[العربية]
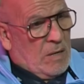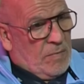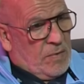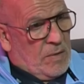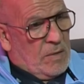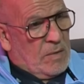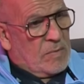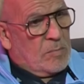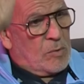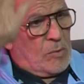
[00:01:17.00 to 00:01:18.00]
في
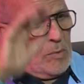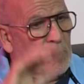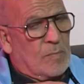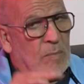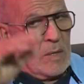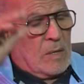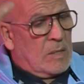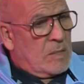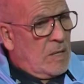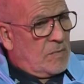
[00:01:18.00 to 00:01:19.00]
سميتو
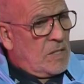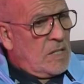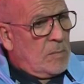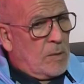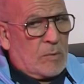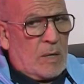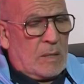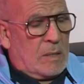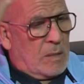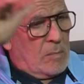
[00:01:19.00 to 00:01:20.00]
نزلنا في سنديبات
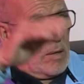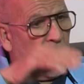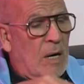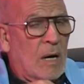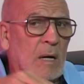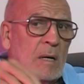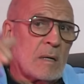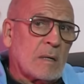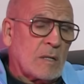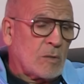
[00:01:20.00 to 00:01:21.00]
واحد المقهى
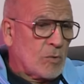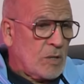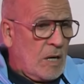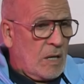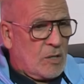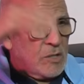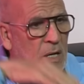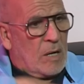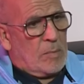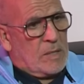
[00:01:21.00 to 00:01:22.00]
طيب. كتوجد خارج طيب.
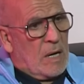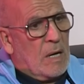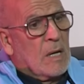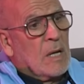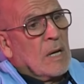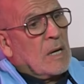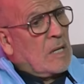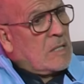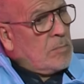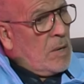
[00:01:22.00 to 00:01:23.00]
الدار البيضاء
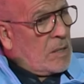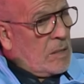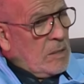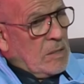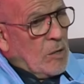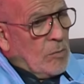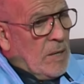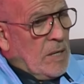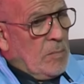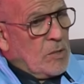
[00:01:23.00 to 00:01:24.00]
كان تماك داروا
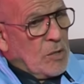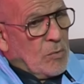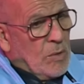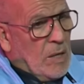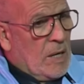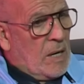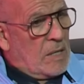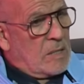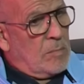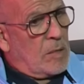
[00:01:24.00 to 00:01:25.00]
معنا باش يكون
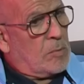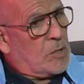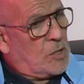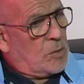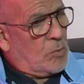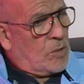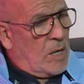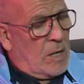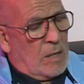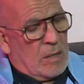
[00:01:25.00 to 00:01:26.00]
لقاء تماك باش يجيبوا
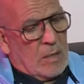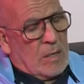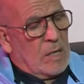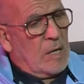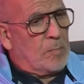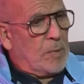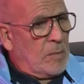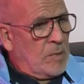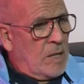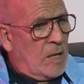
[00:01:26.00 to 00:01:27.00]
لنا لي
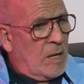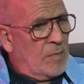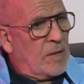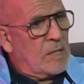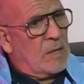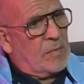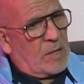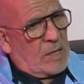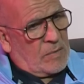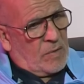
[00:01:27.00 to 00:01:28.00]
بريم ديالنا فاذا
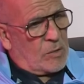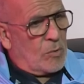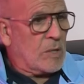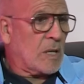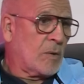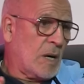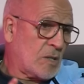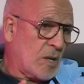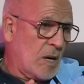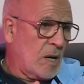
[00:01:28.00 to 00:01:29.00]
في كنتفاجئوا عطاونا
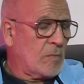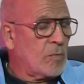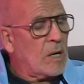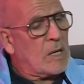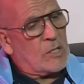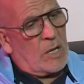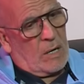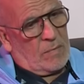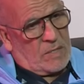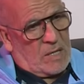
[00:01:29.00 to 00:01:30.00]
10000 وقال لك
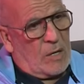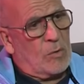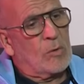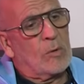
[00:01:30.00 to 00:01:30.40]
10000 تساينو